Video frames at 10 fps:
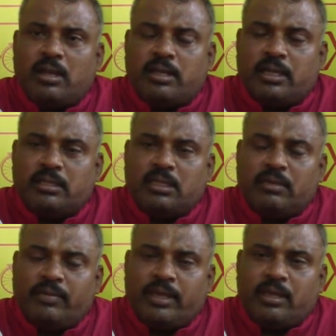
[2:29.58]

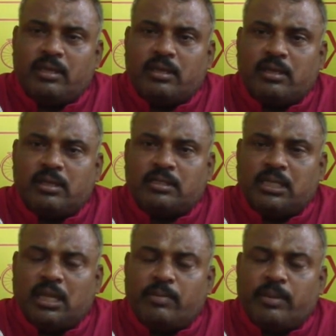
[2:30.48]
நெடுந்தீவை
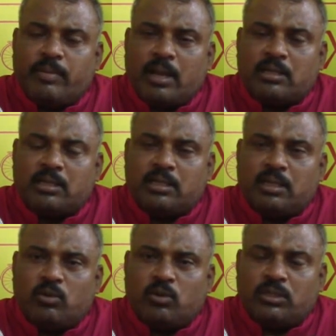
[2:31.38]
சிங்களமயமாக்குகின்ற
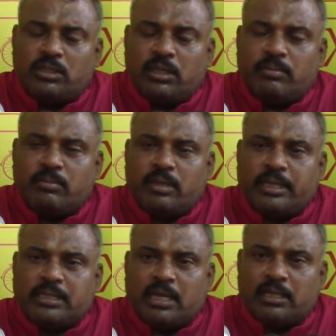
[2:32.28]
ஒரு திட்டம்
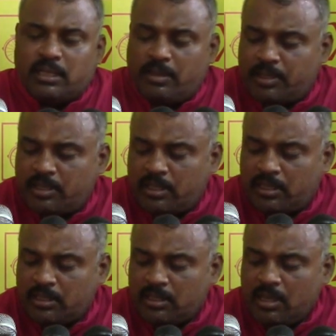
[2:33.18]
அரசாங்கத்திடம்
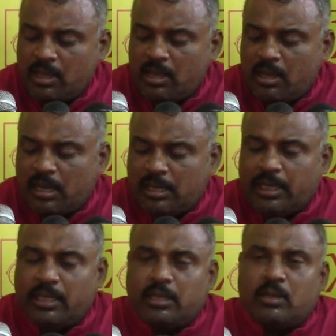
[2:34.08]
இருக்கிறது
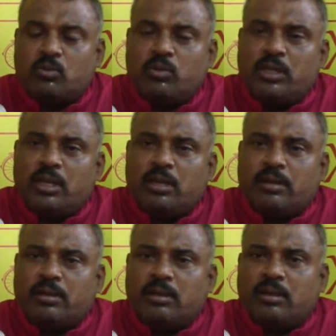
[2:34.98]
அங்கே இருக்கக்கூடிய
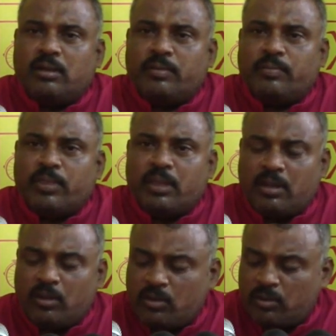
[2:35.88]

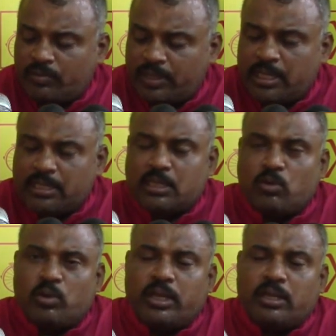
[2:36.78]
ஒரு வெடியரசன்
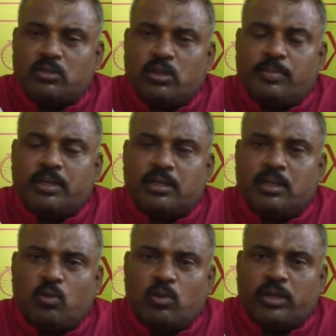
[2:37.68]
கோட்டை என்று
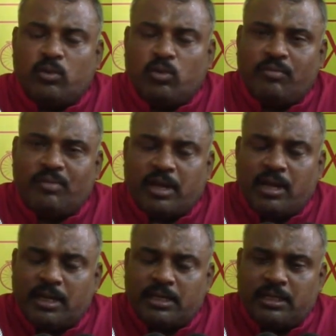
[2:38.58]
சொல்லப்படுகின்ற கோட்டையினுடைய
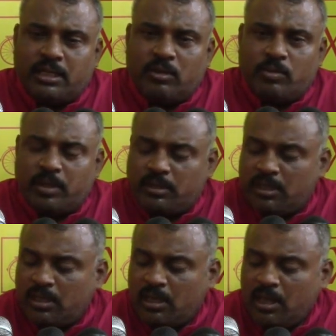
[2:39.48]
வரலாற்றை
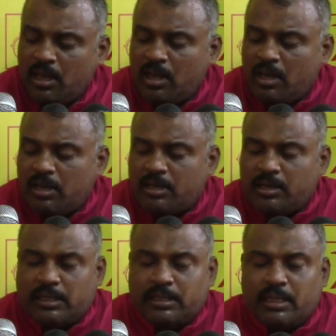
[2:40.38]
தெரியப்படுத்தி
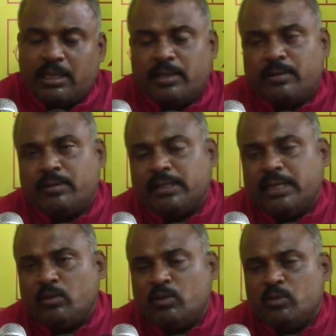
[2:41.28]
அந்த அதை ஒரு